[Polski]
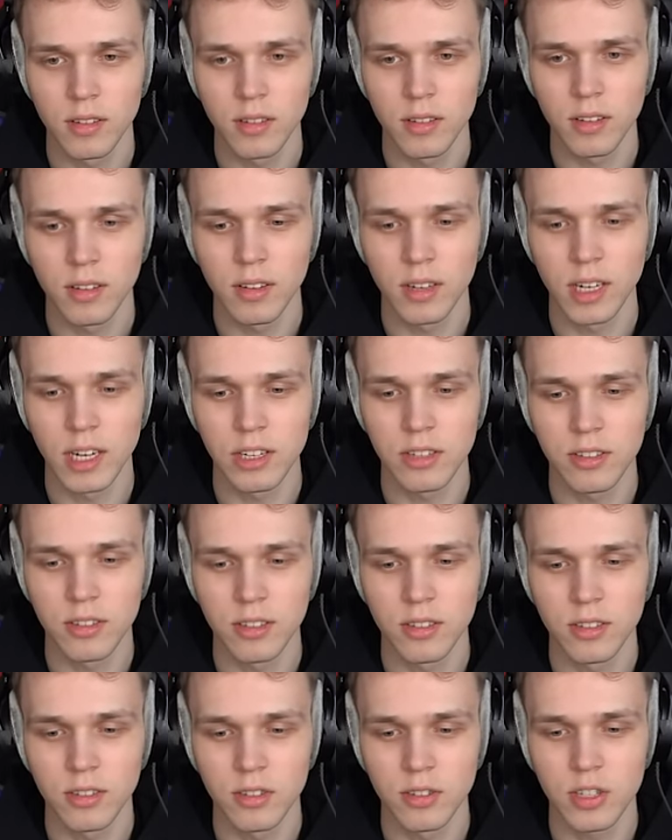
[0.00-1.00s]
9. Yy, ile?
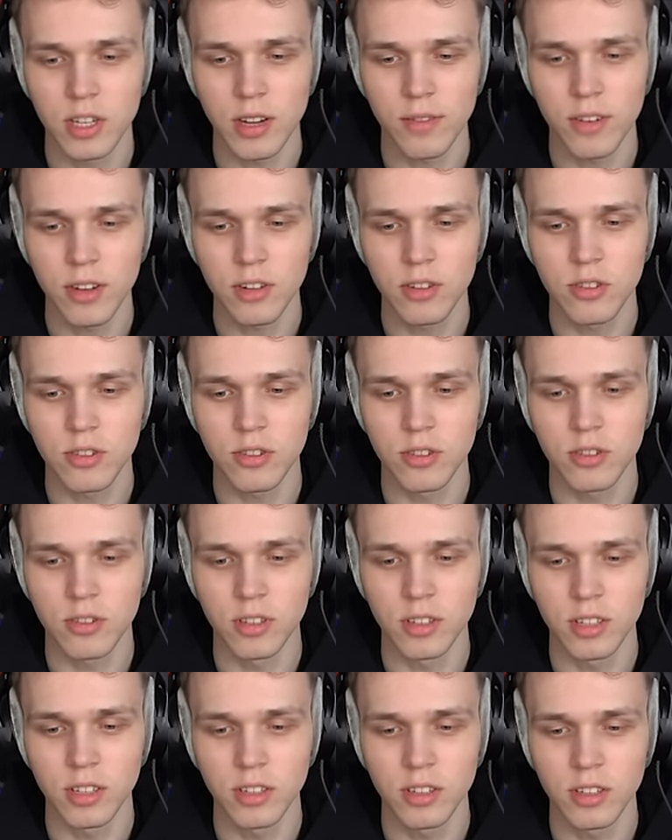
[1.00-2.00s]
9?
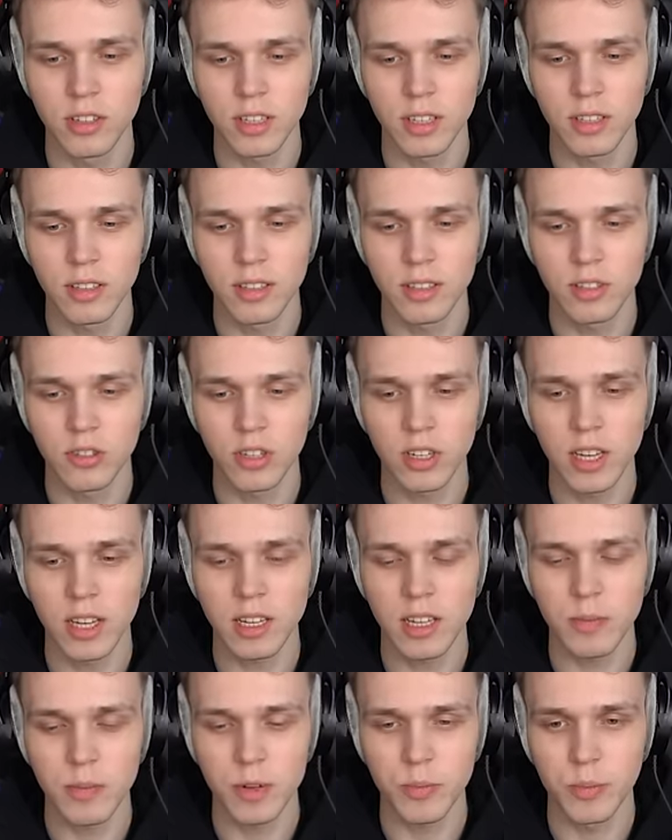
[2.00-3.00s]
Yy, czyli
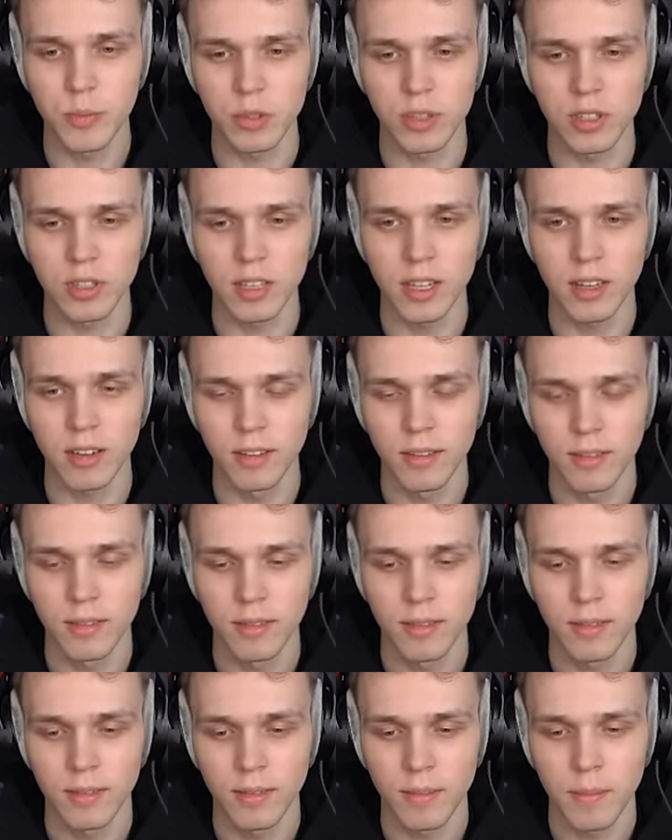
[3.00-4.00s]
jeden masz pusty, ta?
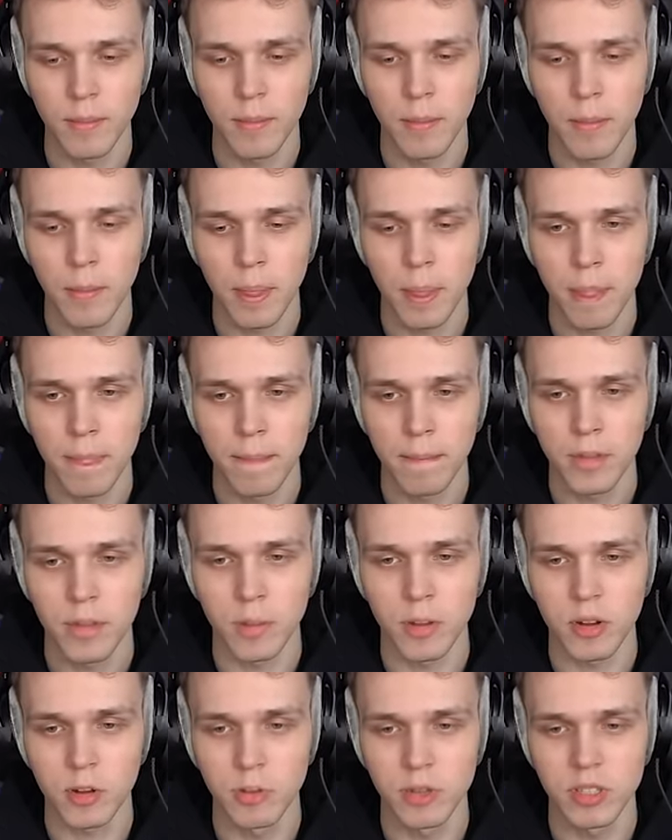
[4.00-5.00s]
Ta.
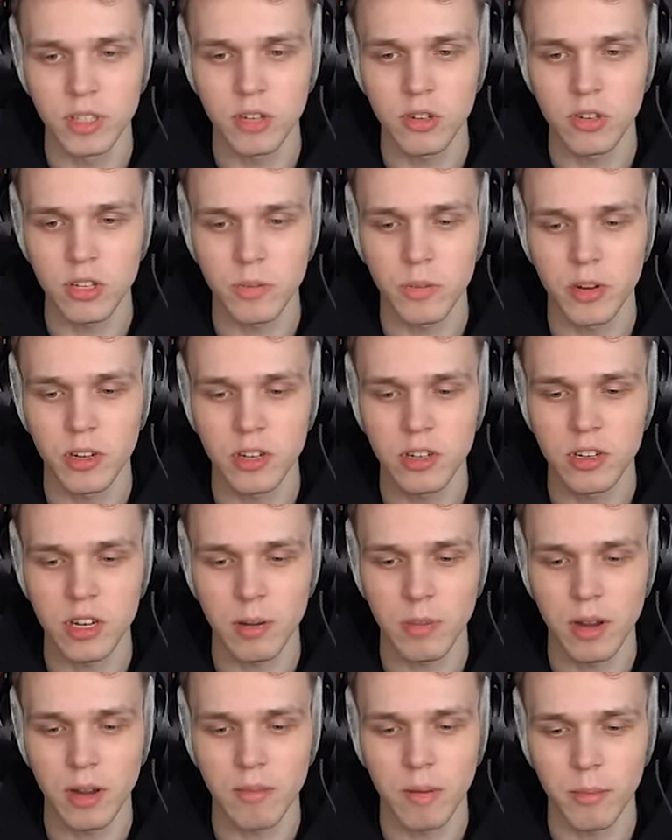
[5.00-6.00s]
To masz mocniejszą zbroję niż
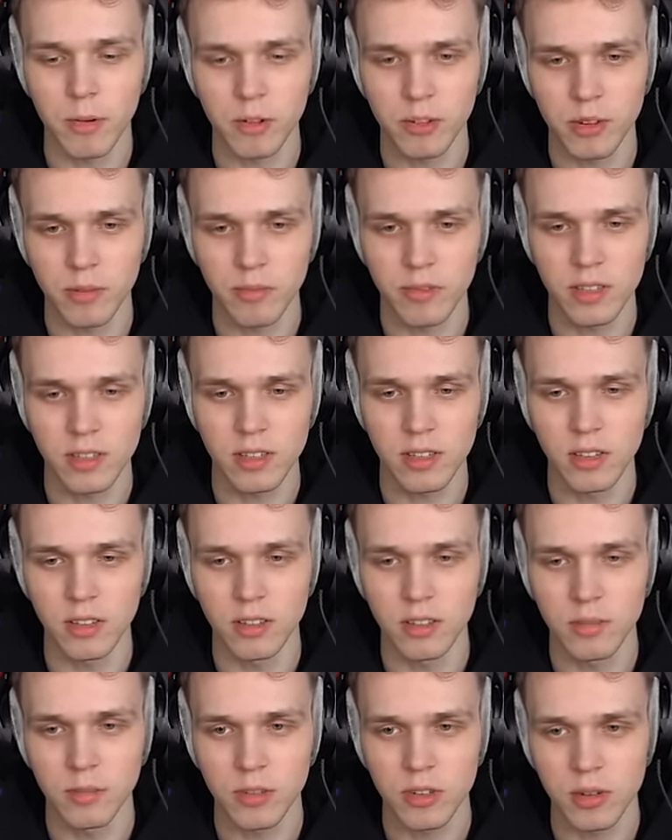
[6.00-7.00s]
ja, bo ja mam 8, więc
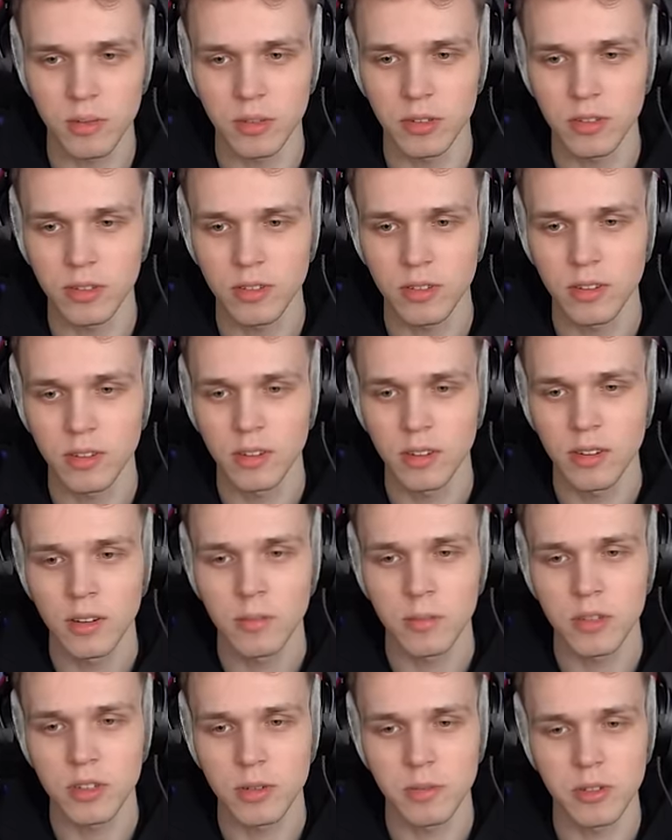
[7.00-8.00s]
git, no może dobrze. być.
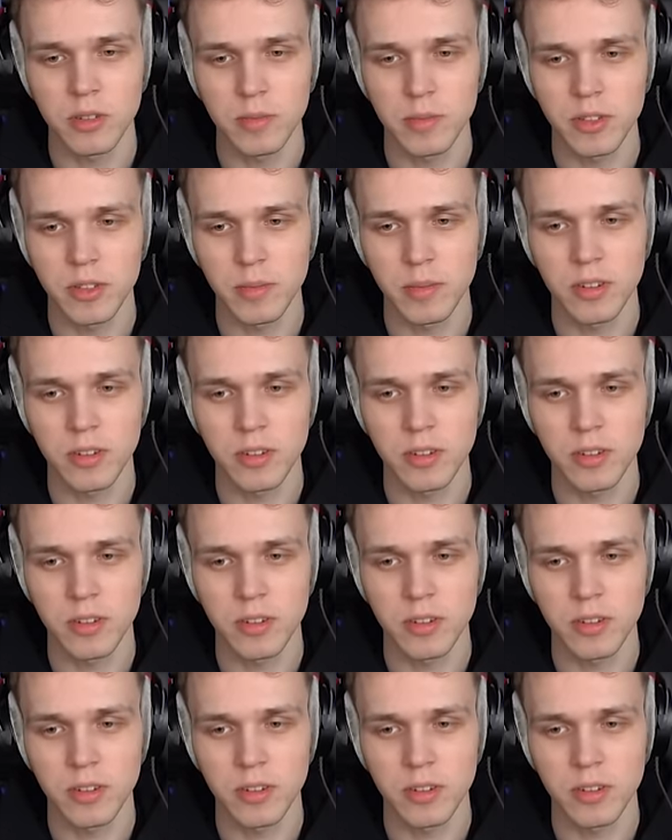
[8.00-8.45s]
Może być, może